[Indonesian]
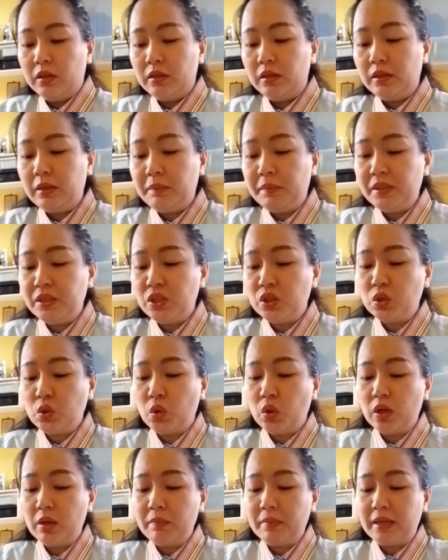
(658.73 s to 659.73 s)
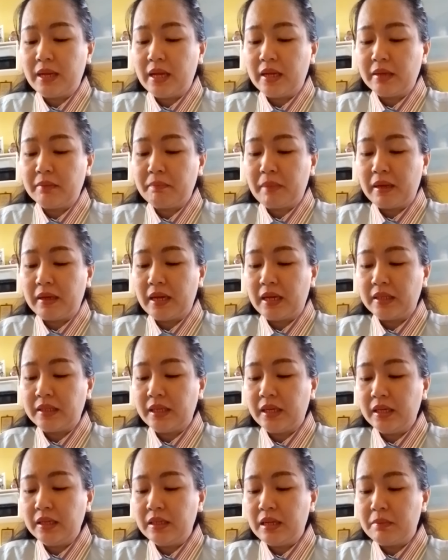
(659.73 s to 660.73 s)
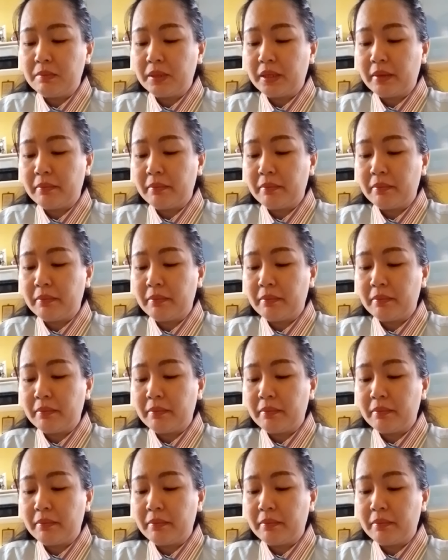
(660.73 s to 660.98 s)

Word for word: Tetapi seseorang menarik panahnya dan